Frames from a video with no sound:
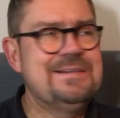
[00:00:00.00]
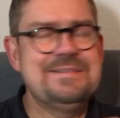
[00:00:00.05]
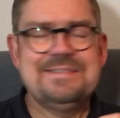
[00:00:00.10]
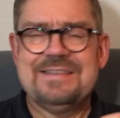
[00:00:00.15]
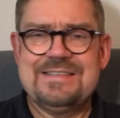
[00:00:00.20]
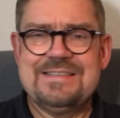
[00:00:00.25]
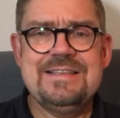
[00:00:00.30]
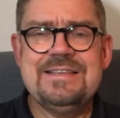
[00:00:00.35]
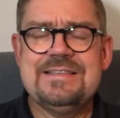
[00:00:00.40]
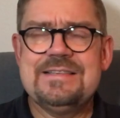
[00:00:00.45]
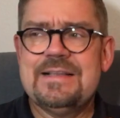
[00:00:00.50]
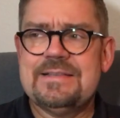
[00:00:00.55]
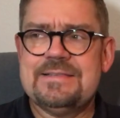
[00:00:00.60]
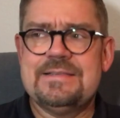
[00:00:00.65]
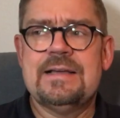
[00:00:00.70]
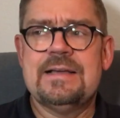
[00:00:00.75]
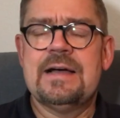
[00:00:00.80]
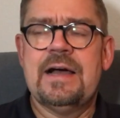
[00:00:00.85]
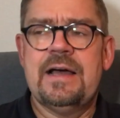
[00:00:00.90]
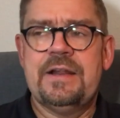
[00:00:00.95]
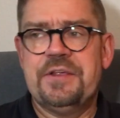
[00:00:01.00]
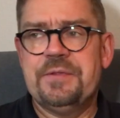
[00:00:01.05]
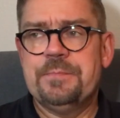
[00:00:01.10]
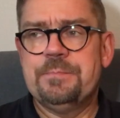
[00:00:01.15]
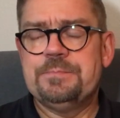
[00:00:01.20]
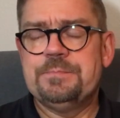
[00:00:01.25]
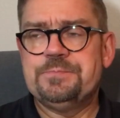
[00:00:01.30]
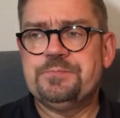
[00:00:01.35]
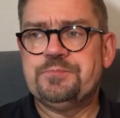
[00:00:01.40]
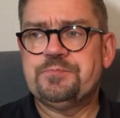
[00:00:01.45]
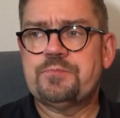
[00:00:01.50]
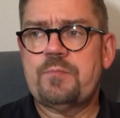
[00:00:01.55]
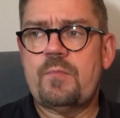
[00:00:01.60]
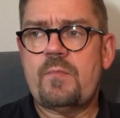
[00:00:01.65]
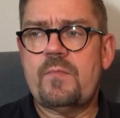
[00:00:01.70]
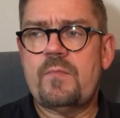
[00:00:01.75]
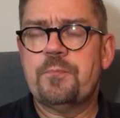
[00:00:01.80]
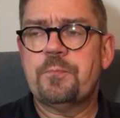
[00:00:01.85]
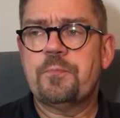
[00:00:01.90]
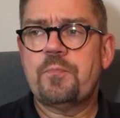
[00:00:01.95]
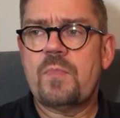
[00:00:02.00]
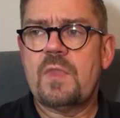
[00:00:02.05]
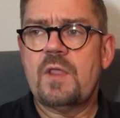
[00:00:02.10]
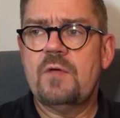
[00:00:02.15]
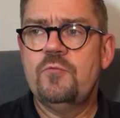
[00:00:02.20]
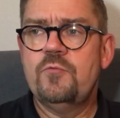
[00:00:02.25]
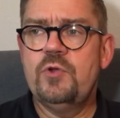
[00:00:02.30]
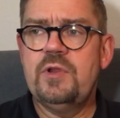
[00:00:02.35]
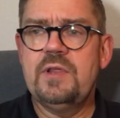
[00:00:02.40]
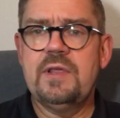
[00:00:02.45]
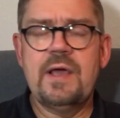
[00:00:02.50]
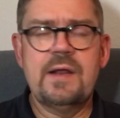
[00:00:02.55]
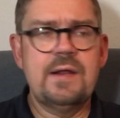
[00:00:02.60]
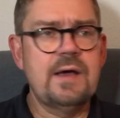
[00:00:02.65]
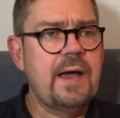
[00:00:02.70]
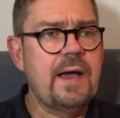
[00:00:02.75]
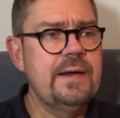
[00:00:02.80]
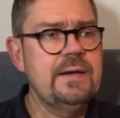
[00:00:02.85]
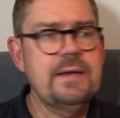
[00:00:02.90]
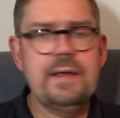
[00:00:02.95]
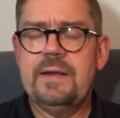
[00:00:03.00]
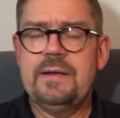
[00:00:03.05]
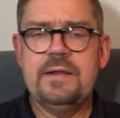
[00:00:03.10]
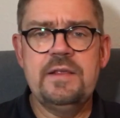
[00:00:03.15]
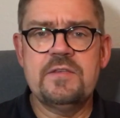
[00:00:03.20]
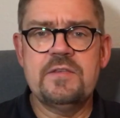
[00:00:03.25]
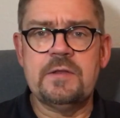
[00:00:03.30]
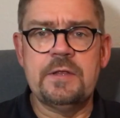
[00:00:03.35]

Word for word: Das ist jetzt hier gar nicht. Würde ich gerne reinreden, ist